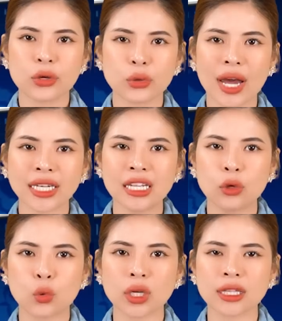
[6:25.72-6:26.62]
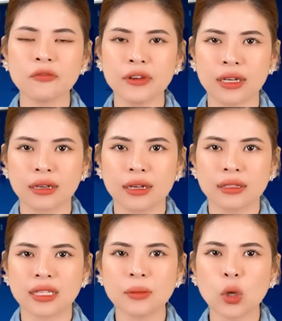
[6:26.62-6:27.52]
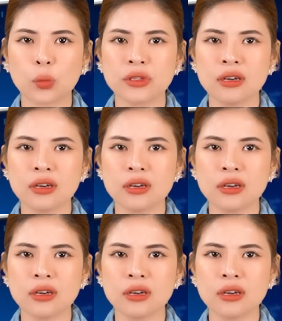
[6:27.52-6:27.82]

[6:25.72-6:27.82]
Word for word: Ukraine điều quân tiếp viện, tiếp tục